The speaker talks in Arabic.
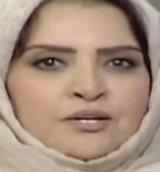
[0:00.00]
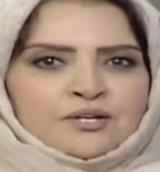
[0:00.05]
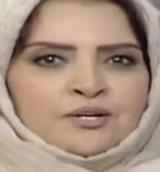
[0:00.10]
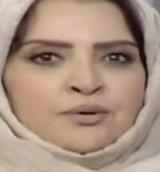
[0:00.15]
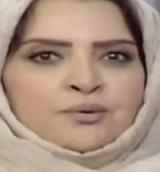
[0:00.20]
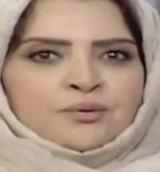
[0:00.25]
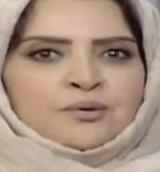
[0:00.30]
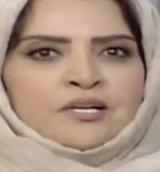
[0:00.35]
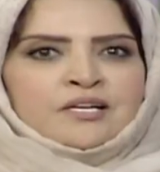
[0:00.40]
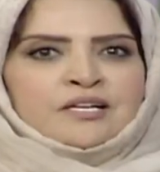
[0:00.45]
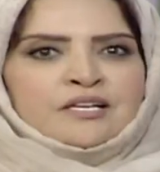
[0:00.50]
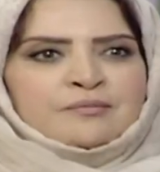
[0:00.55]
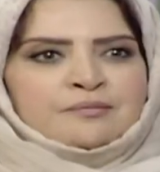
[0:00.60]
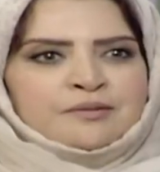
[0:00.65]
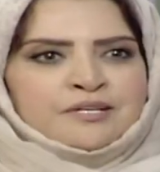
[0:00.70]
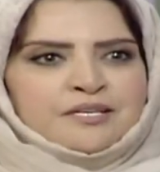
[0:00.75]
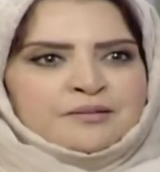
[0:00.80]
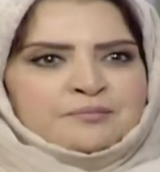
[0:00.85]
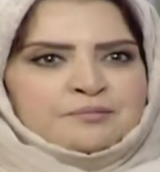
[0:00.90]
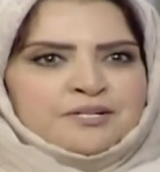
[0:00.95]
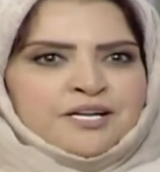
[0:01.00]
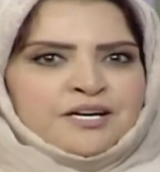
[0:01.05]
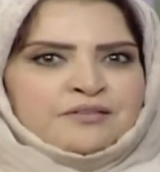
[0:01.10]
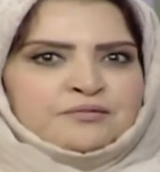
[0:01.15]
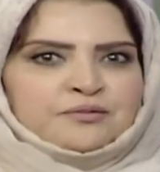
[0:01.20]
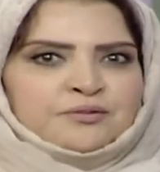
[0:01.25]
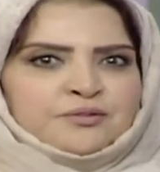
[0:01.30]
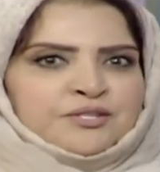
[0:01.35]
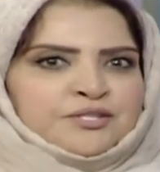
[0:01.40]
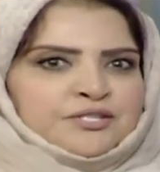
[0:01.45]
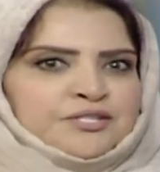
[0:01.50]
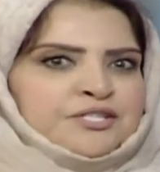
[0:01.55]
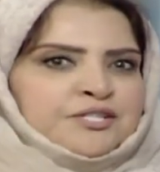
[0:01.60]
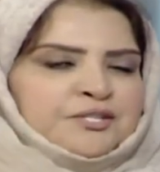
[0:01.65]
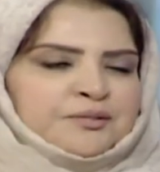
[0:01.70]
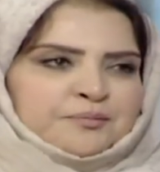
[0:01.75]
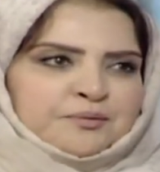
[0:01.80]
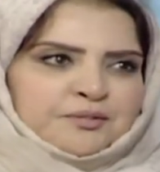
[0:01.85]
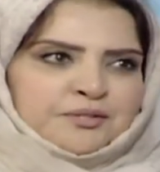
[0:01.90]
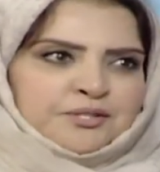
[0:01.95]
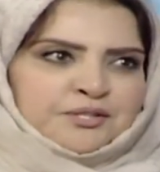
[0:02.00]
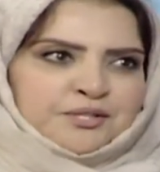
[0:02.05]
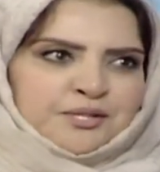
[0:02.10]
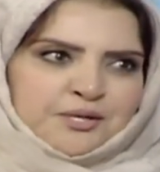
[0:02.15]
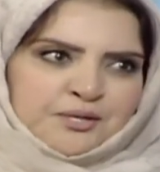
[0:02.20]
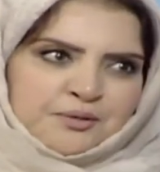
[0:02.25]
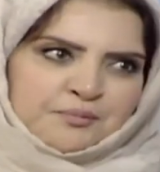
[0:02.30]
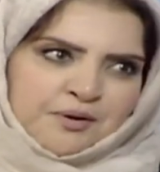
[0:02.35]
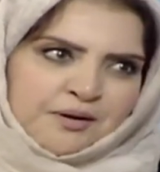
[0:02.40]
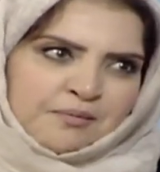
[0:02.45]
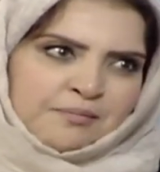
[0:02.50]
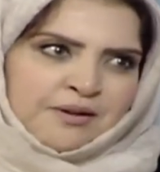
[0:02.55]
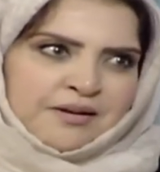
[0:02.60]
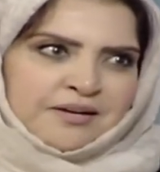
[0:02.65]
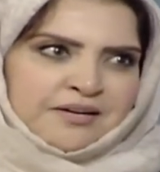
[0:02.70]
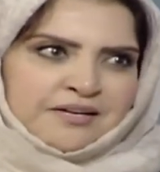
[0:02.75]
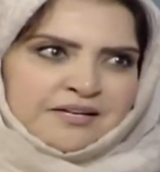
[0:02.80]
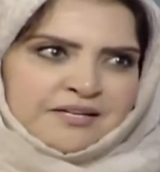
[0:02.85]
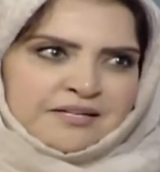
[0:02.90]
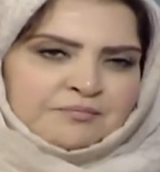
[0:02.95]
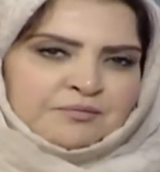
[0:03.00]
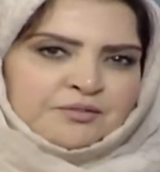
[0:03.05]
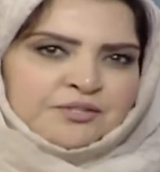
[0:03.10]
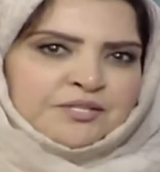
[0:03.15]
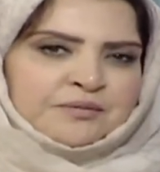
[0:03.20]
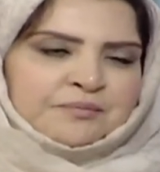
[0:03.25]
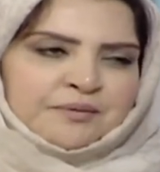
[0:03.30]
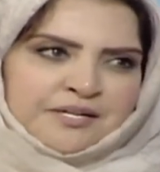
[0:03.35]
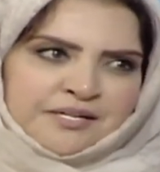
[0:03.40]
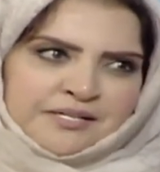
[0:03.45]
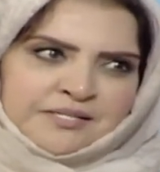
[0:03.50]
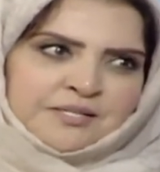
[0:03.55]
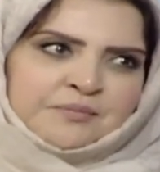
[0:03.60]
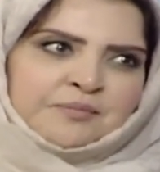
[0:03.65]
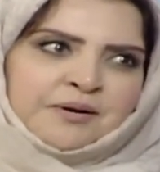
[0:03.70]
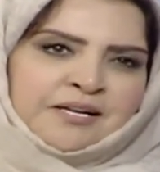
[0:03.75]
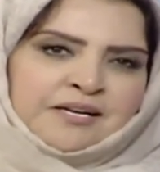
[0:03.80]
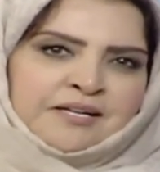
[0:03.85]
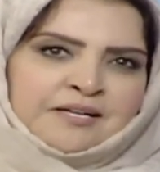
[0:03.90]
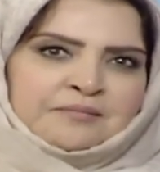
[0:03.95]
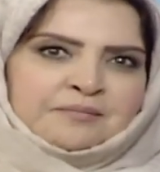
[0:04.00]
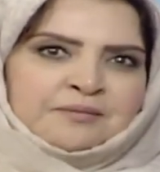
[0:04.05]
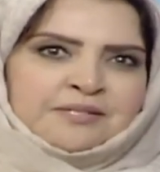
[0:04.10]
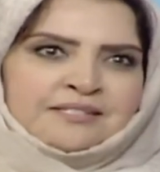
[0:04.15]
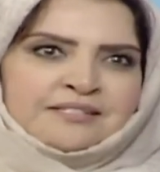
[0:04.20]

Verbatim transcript: وللعلم كان بدافع وتشجيع من دكتور عمر البناي مدير مركز صباح الأحمد